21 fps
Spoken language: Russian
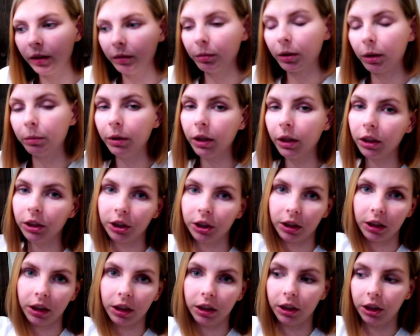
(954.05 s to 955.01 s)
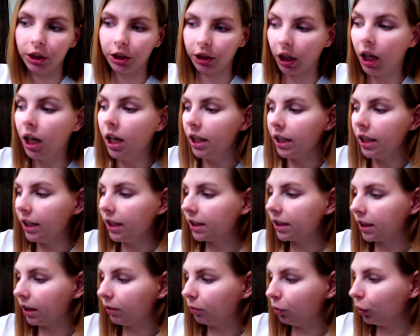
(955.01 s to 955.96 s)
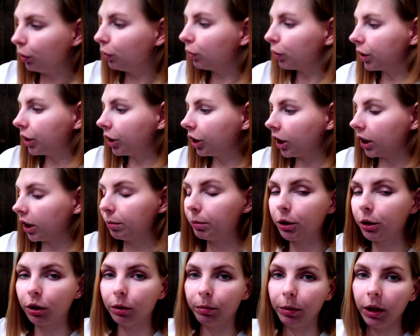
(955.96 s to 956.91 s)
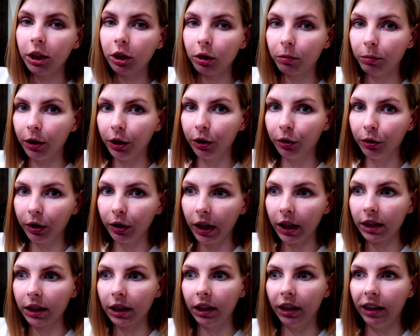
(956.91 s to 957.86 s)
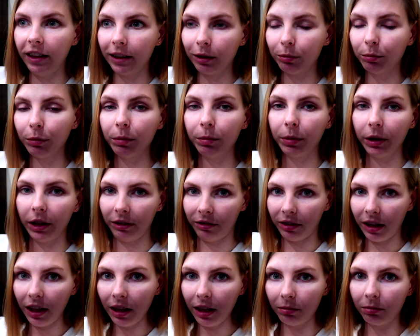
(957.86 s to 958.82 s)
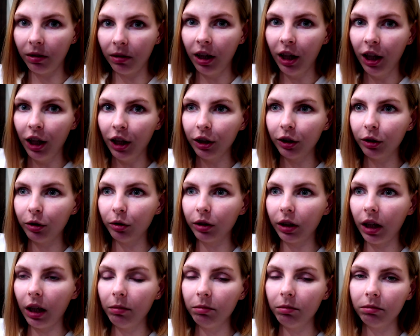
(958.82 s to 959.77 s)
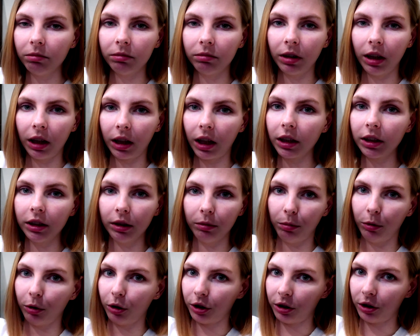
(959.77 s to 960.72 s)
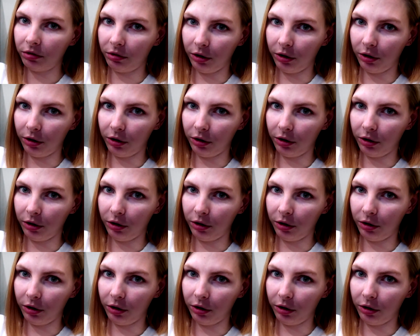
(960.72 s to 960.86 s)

Примерно 4 тысячи. И заводу вот сейчас 505 рублей, но если летом мы поливаем, то там гораздо больше